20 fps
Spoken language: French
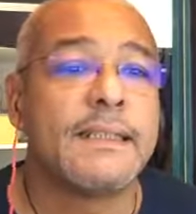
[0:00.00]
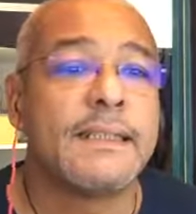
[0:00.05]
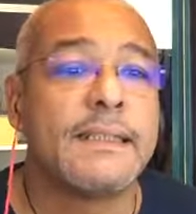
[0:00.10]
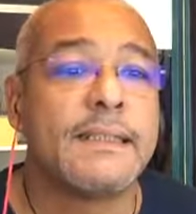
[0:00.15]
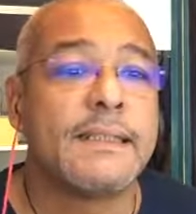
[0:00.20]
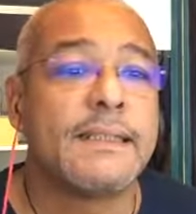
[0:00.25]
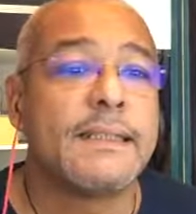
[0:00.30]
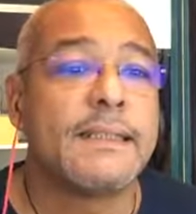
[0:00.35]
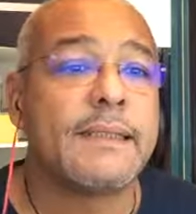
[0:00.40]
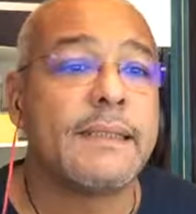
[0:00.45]

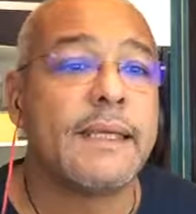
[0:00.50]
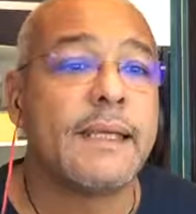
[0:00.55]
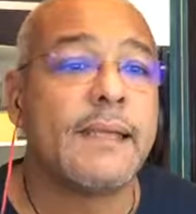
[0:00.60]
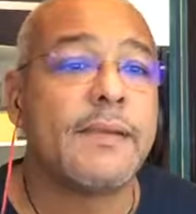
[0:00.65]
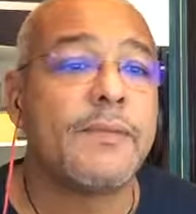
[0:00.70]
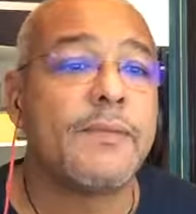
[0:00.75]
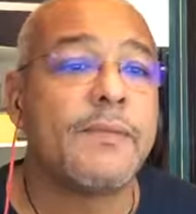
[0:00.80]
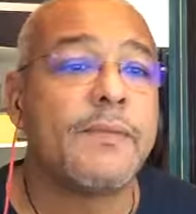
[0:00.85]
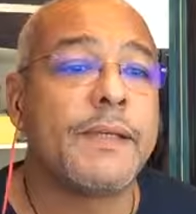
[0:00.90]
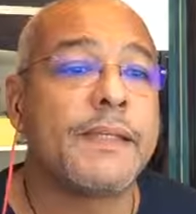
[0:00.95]

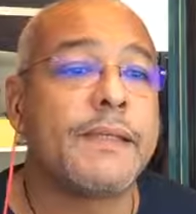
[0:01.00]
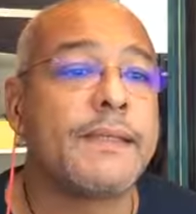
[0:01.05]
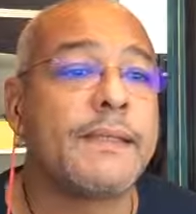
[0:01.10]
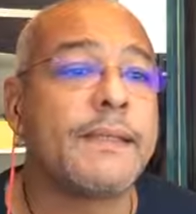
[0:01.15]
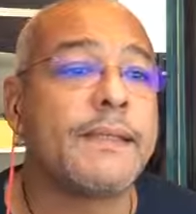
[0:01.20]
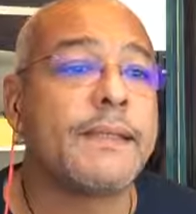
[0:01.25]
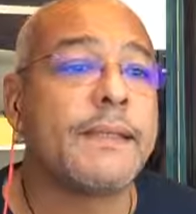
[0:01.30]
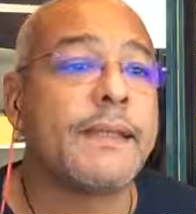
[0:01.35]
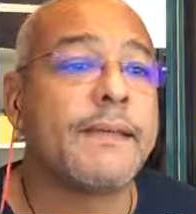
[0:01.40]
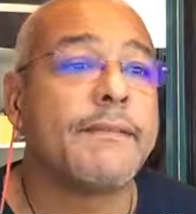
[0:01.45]
Salut
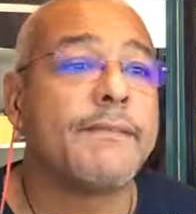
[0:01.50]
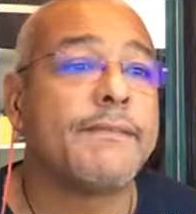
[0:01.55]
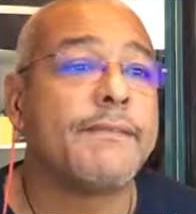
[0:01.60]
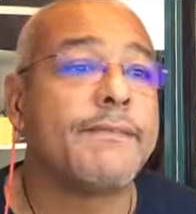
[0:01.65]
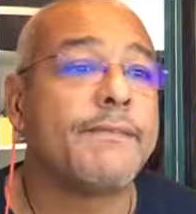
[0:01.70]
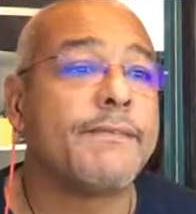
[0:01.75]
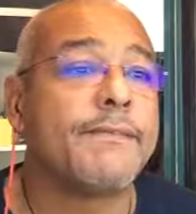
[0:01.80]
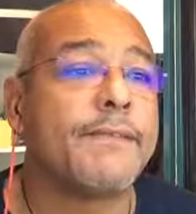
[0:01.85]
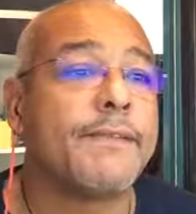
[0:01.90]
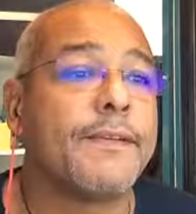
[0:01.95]

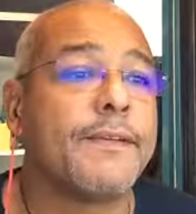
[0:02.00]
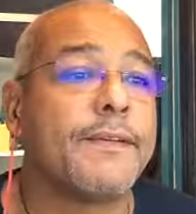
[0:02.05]
Steph.